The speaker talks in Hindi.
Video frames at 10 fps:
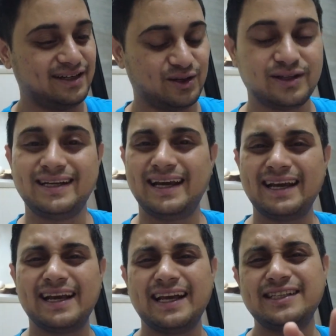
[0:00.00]
यू नो ये
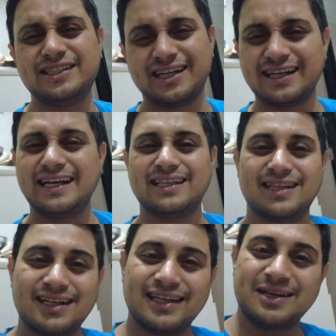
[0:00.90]
एक एक जर्नी की
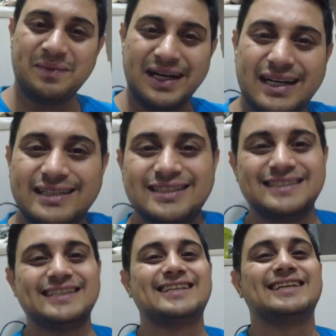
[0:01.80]
तरह था एक
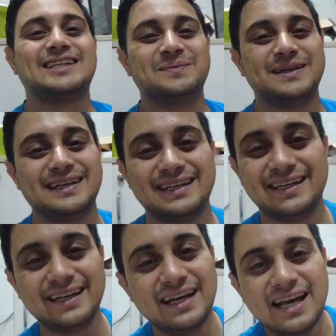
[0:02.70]
मेडिटेशन की तरह था मेरे
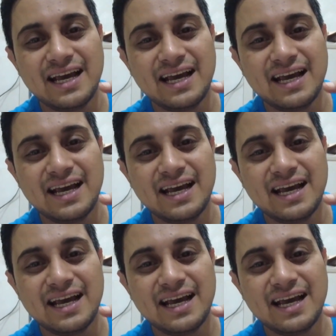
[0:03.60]
लिए